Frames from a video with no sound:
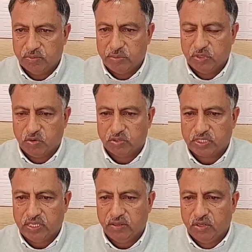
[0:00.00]
मेंबर
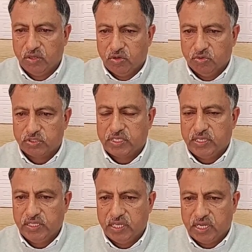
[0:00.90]
होता है
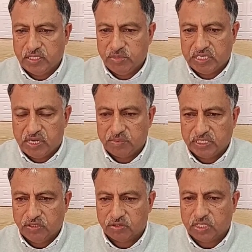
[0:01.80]
उसके निगरानी में काम
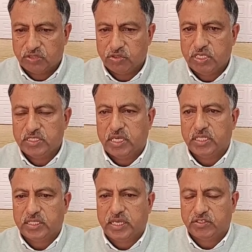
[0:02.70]
करना होता है तो ये
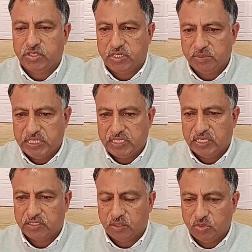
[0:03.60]
ज़्यादातर एक्सटेंट हमने
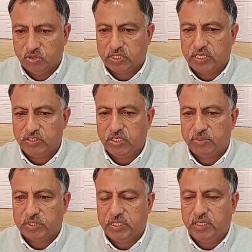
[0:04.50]
देखा तब होते हैं
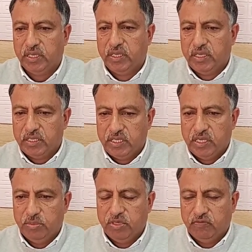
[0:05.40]
जबकि
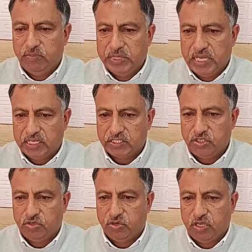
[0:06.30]
ये बिना
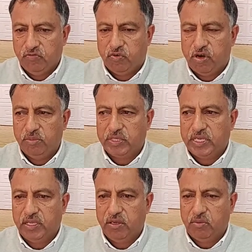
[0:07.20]
किसी को इन्फॉर्म
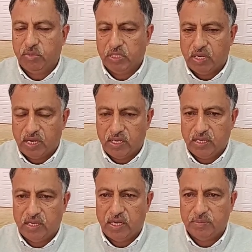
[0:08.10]
के
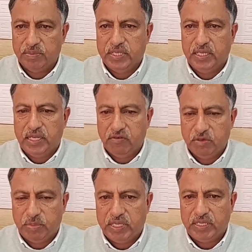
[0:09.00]
मतलब अपने लेवल
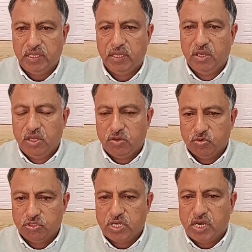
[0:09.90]
पे ही
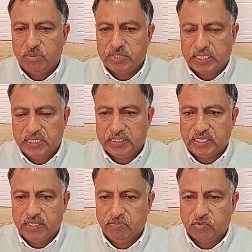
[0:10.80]
कुछ काम कर लेते
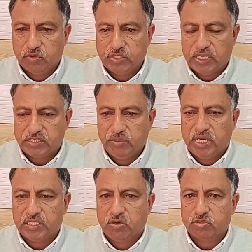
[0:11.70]
हैं तो जाहिर सी
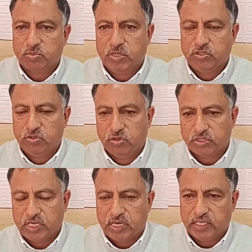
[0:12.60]
बात है उसमें जो
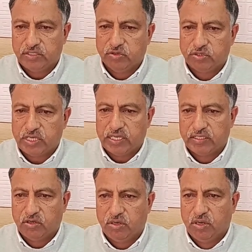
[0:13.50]
सारे जो
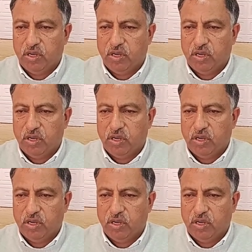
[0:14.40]
स्टैंडर्ड